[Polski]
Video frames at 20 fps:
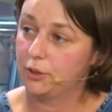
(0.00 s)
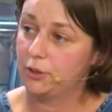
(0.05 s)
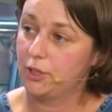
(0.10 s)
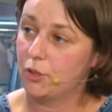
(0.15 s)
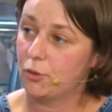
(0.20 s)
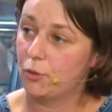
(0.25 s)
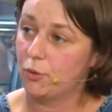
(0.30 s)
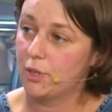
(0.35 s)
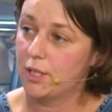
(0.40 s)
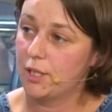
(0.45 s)

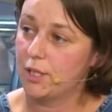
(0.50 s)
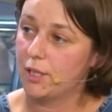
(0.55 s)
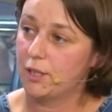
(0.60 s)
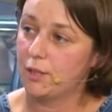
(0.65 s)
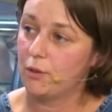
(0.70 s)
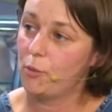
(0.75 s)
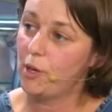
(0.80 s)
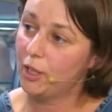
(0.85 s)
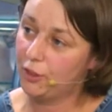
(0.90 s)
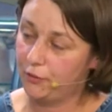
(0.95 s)
Dziecku jest
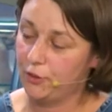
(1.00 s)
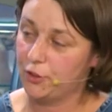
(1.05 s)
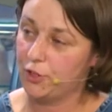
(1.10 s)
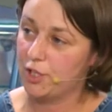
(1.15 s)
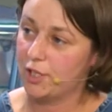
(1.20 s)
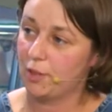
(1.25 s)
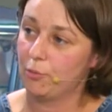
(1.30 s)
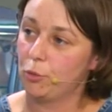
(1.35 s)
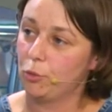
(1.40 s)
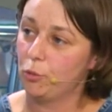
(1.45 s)
e, łatwiej
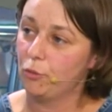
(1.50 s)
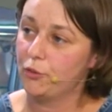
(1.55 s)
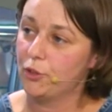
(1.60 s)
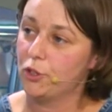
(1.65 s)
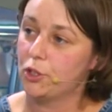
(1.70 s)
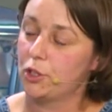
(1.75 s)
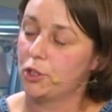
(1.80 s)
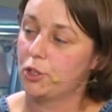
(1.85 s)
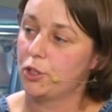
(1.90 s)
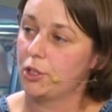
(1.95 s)
czasami
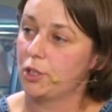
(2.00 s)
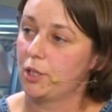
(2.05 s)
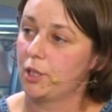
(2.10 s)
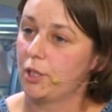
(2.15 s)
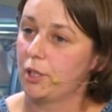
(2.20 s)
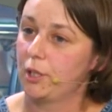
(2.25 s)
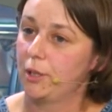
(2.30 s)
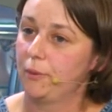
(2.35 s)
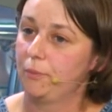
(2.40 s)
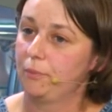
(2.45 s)
uwierzyć
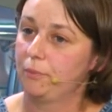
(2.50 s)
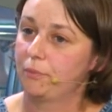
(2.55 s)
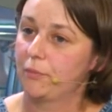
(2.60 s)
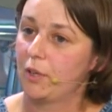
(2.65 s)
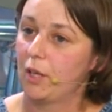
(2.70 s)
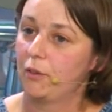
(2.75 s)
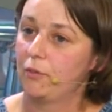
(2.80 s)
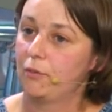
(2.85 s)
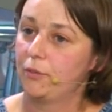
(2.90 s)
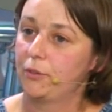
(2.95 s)
e,
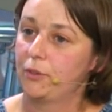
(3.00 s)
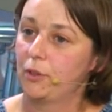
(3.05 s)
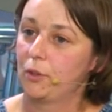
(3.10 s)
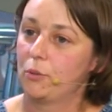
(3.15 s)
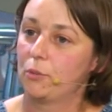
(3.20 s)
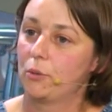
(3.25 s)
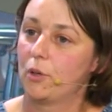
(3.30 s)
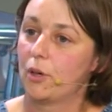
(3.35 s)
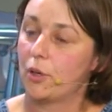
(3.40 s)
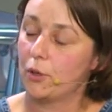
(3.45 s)

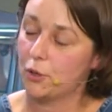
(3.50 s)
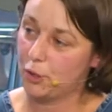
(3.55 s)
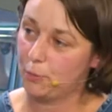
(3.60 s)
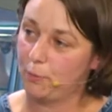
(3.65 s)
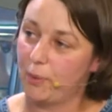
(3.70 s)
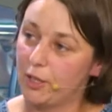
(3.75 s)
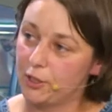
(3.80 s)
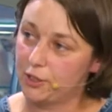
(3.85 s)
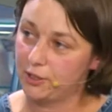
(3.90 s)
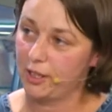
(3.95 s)
tą
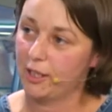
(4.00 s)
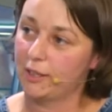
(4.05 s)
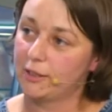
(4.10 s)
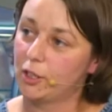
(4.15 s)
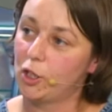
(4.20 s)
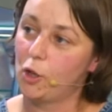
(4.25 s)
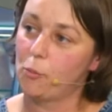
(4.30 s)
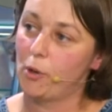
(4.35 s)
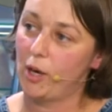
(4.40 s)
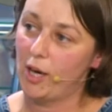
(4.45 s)
rozpacz tak,
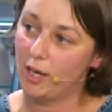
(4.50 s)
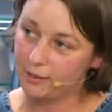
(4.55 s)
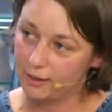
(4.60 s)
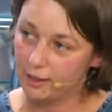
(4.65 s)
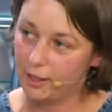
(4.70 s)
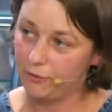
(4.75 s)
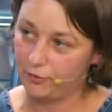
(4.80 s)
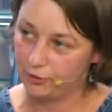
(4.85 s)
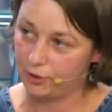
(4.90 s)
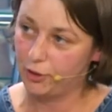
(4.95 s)
tego
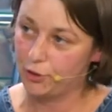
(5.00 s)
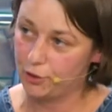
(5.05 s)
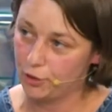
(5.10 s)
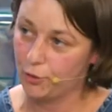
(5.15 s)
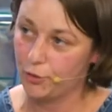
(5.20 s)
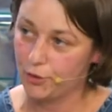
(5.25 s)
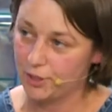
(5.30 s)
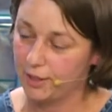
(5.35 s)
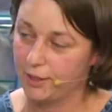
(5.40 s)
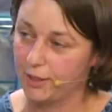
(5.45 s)
bohatera w tej
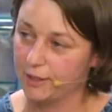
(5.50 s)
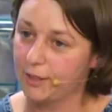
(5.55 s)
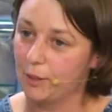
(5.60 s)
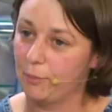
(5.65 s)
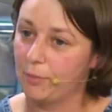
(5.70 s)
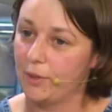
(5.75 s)
książce tak